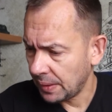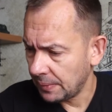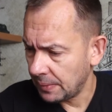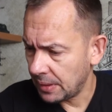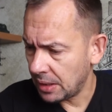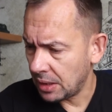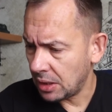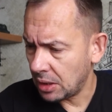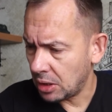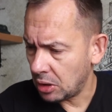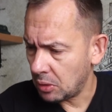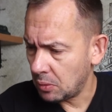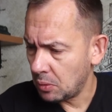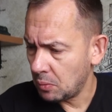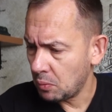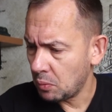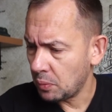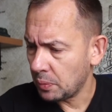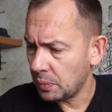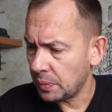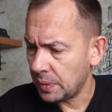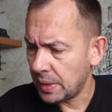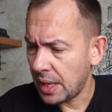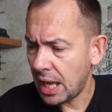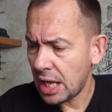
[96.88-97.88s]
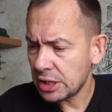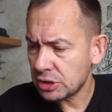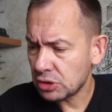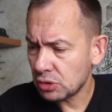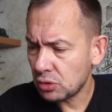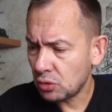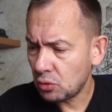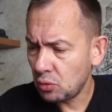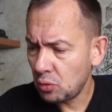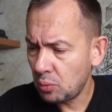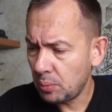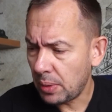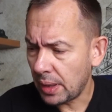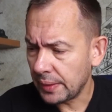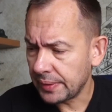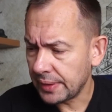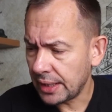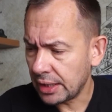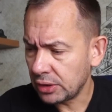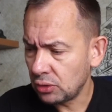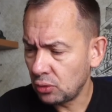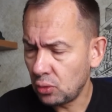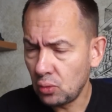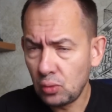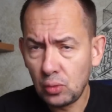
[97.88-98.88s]
а, «нас грубо
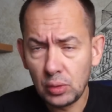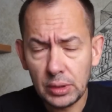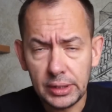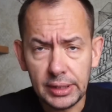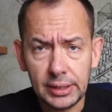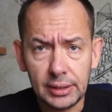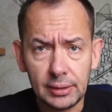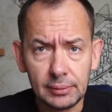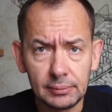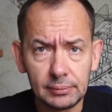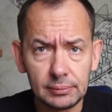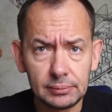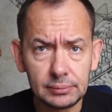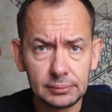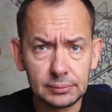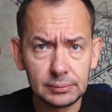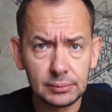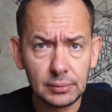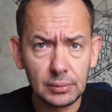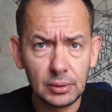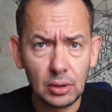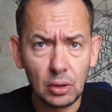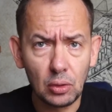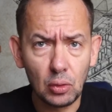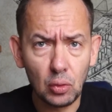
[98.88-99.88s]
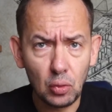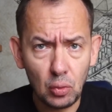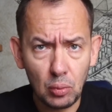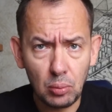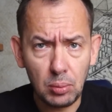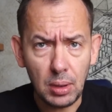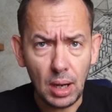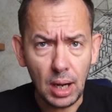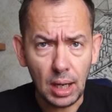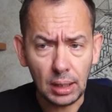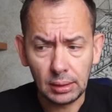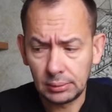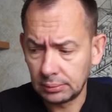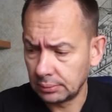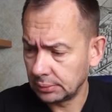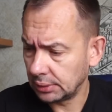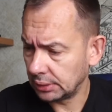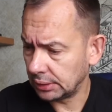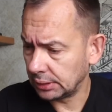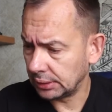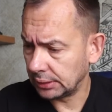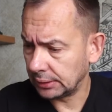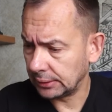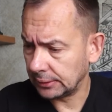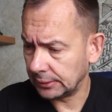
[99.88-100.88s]
надули», «грубо
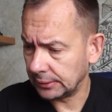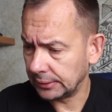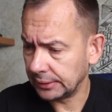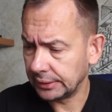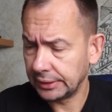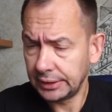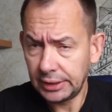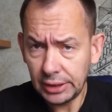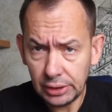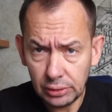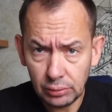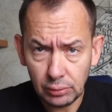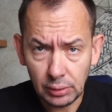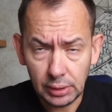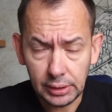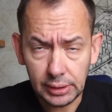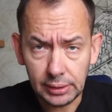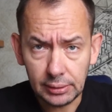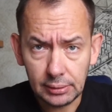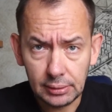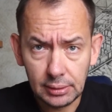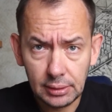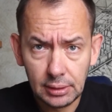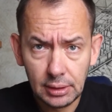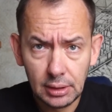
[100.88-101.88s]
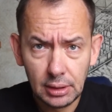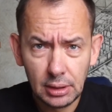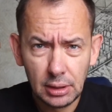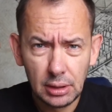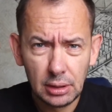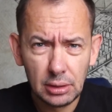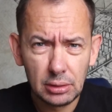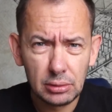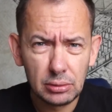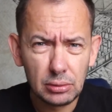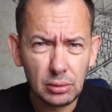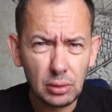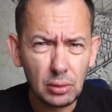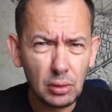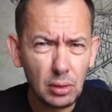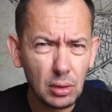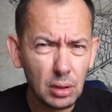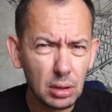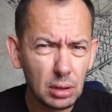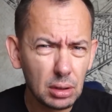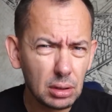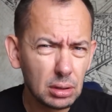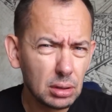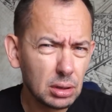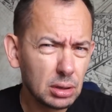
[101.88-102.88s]
кинули»,
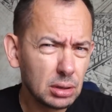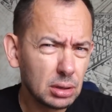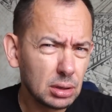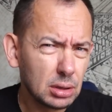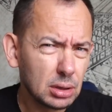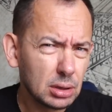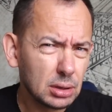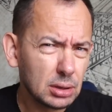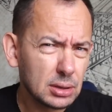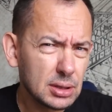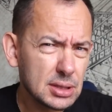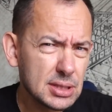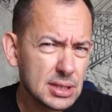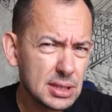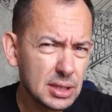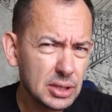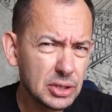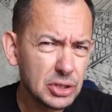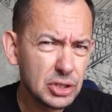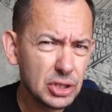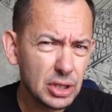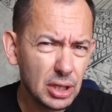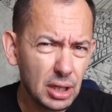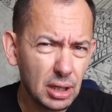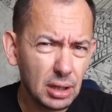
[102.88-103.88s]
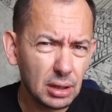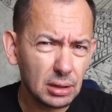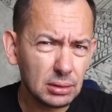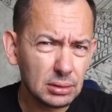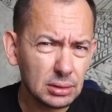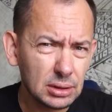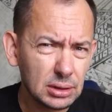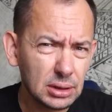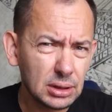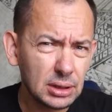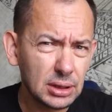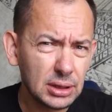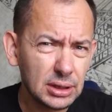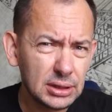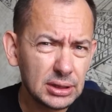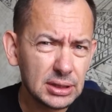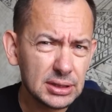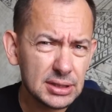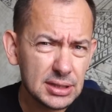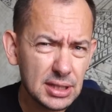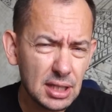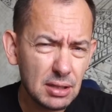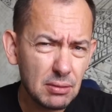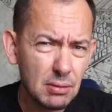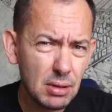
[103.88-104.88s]
то, слыша эти
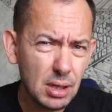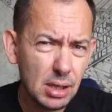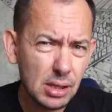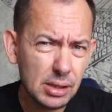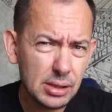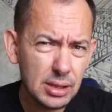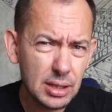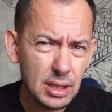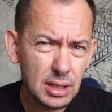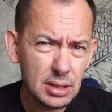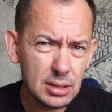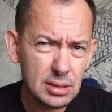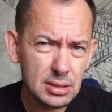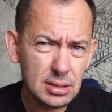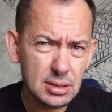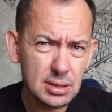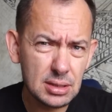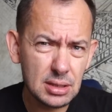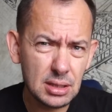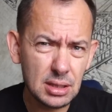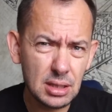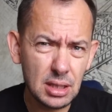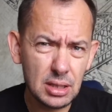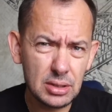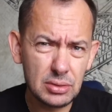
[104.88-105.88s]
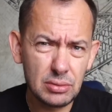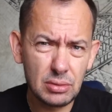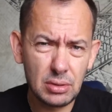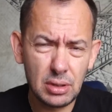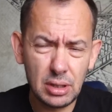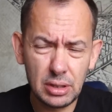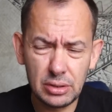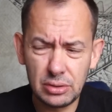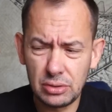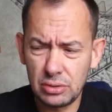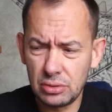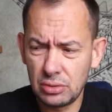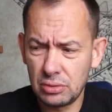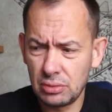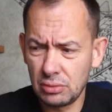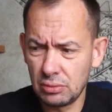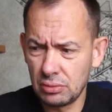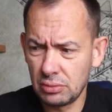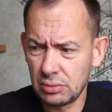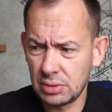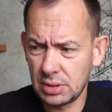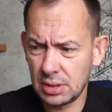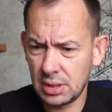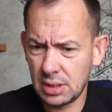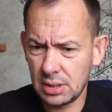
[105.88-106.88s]
слова, я сразу
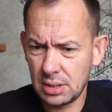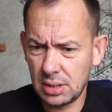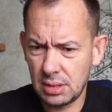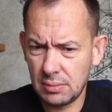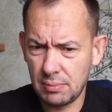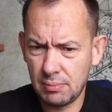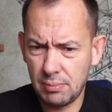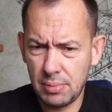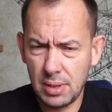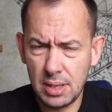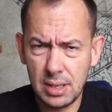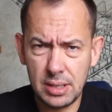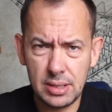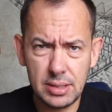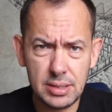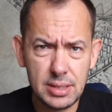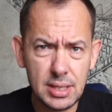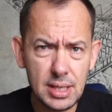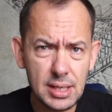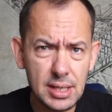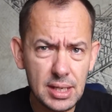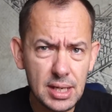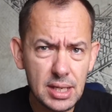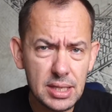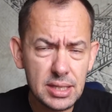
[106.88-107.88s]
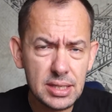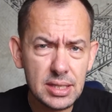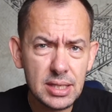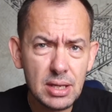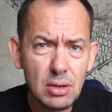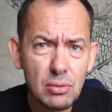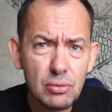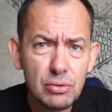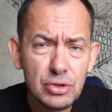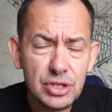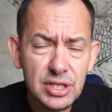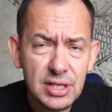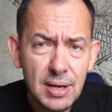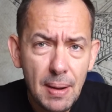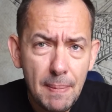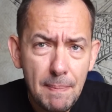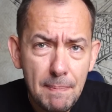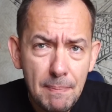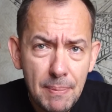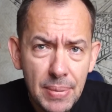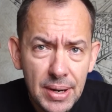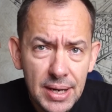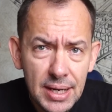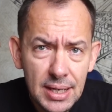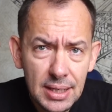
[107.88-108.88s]
хочу сказать, блин, так это уже
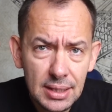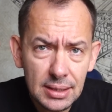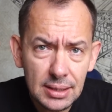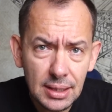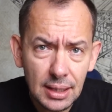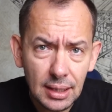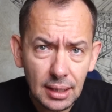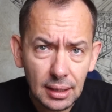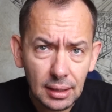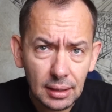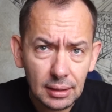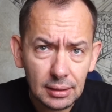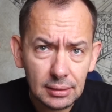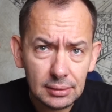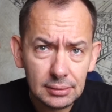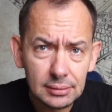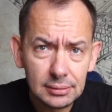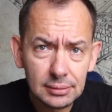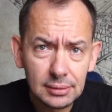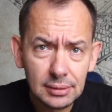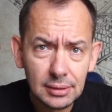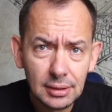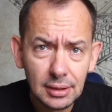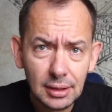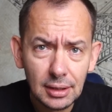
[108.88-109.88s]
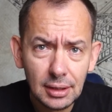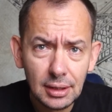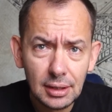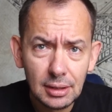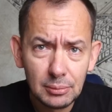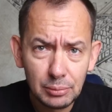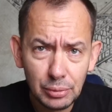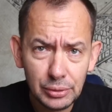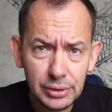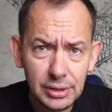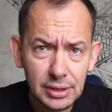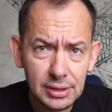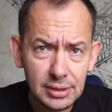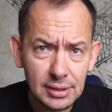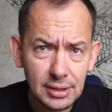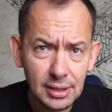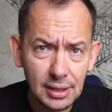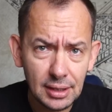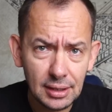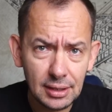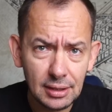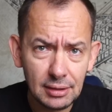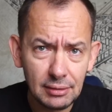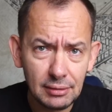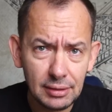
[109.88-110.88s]
было. Путин
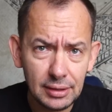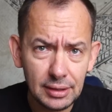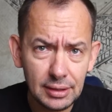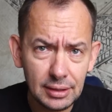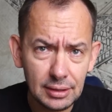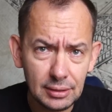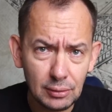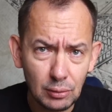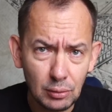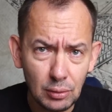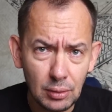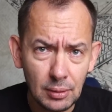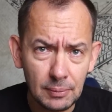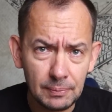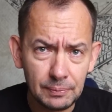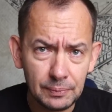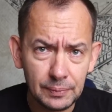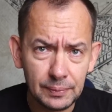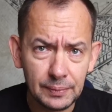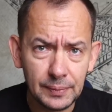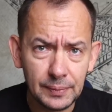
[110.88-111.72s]
так говорил о